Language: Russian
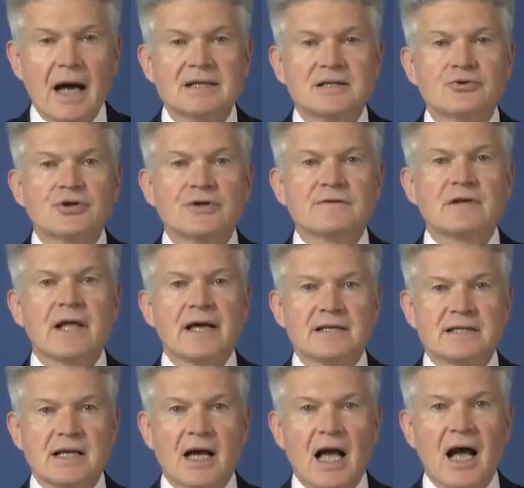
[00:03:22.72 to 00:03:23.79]

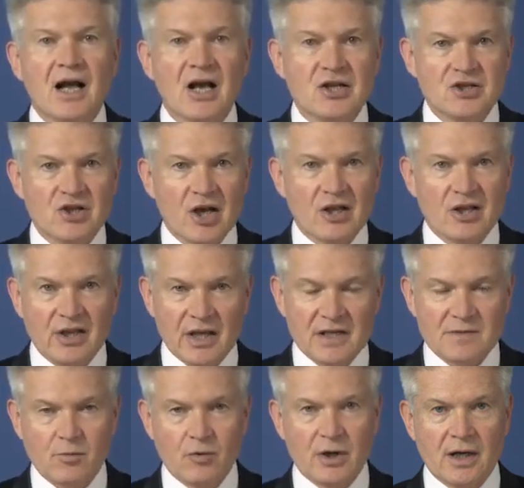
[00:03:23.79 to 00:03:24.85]
Осуществляется
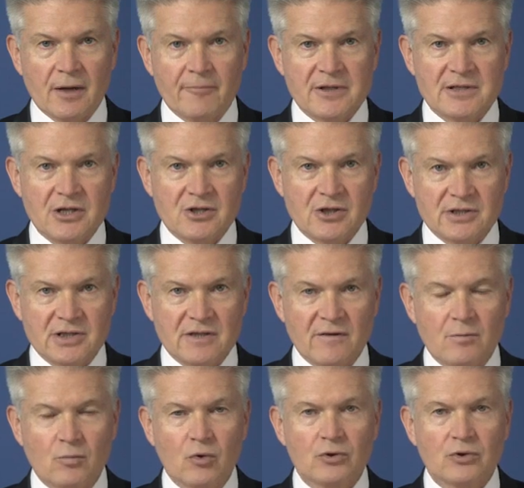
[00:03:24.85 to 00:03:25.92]
окончательная сборка
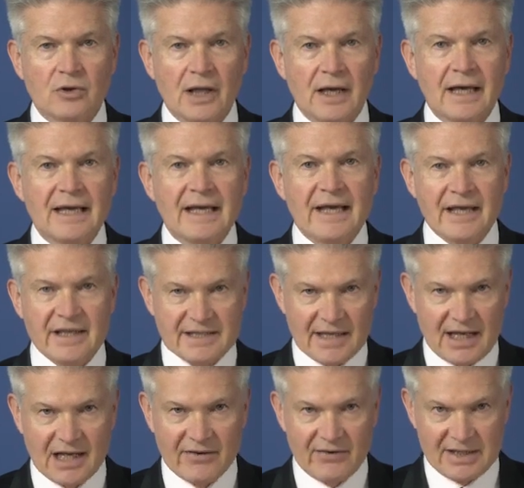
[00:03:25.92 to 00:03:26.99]
пассажирского модуля и
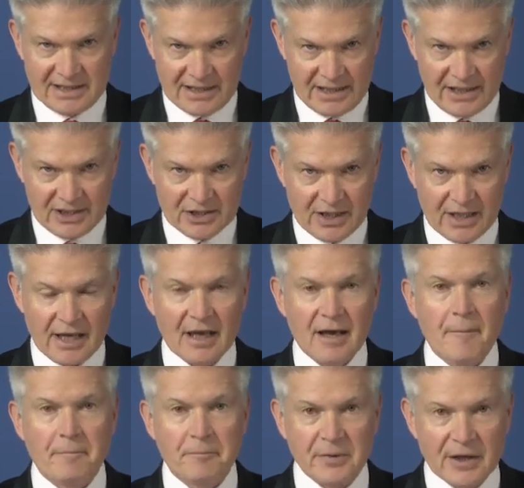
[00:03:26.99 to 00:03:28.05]
тяговой тележки
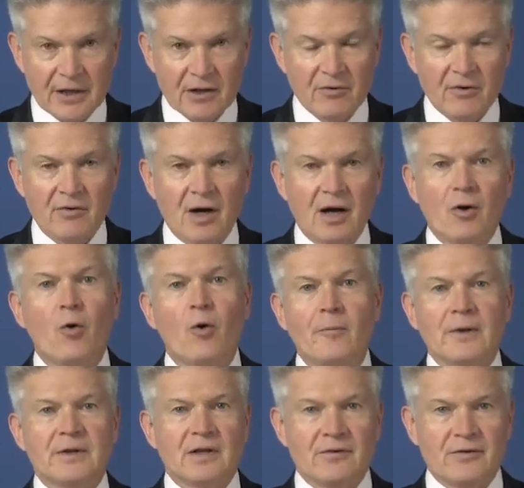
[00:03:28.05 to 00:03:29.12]
первого
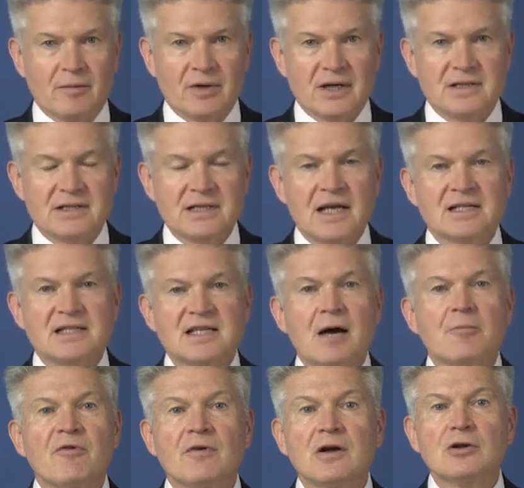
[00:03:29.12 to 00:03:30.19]
опытного образца
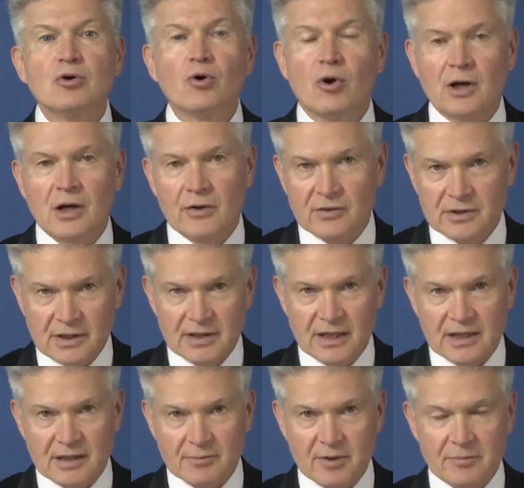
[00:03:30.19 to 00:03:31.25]
самого легкого на
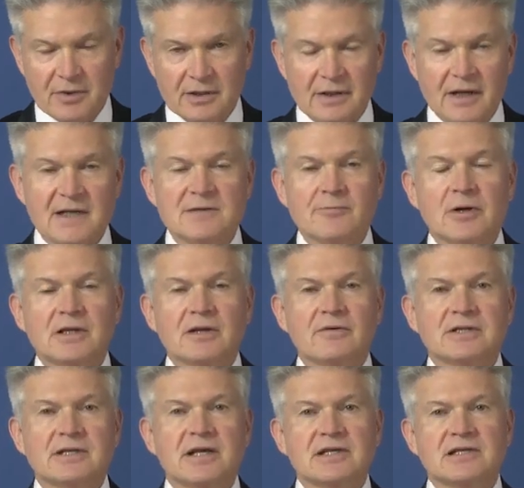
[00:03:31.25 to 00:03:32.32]
данный момент
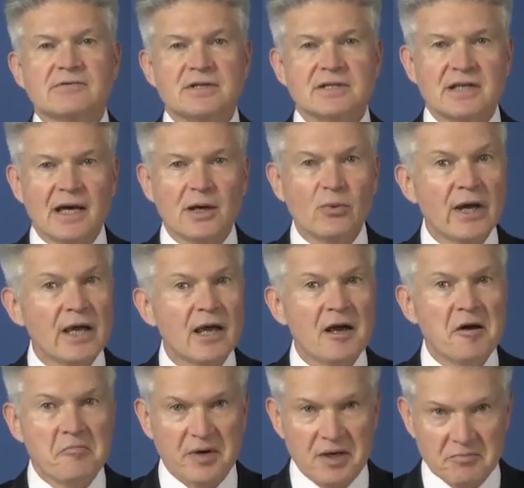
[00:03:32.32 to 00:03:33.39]
транспортного средства Skyway,
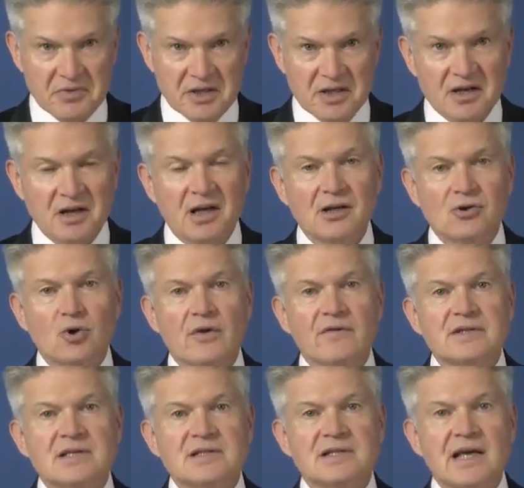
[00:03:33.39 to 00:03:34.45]
премьера
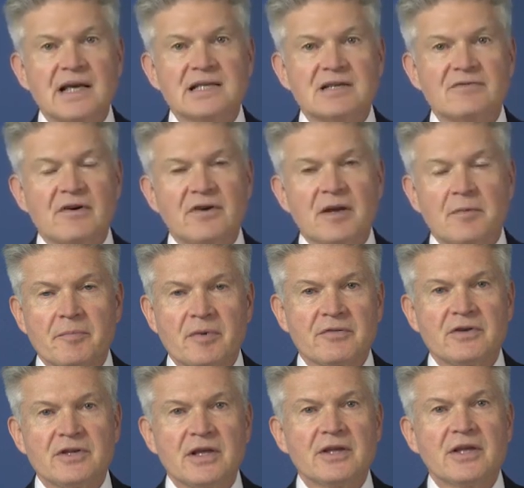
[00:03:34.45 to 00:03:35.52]
которого состоится во время
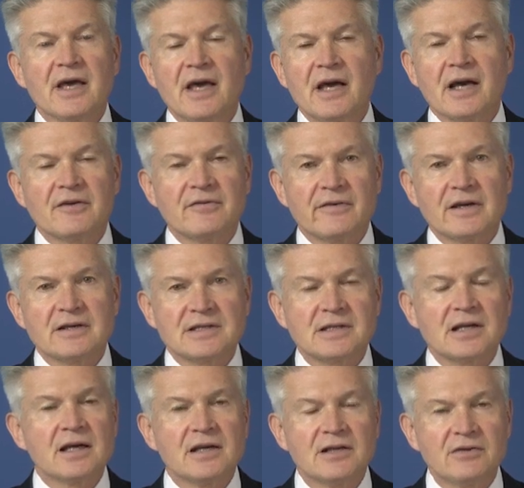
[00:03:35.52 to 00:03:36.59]
проведения
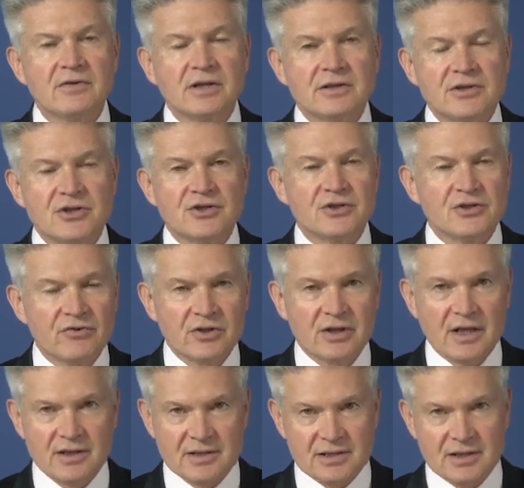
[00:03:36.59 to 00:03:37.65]
Экофеста
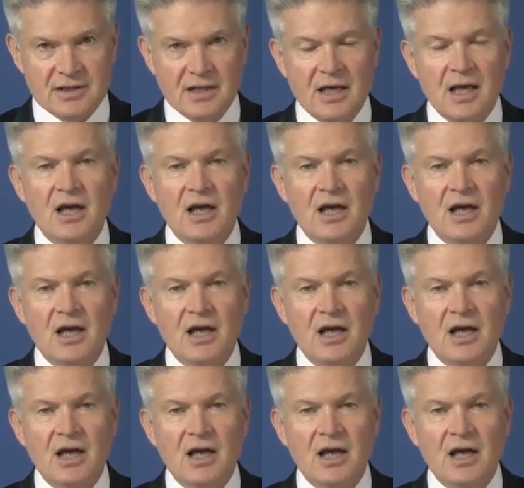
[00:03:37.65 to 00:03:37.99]
2019.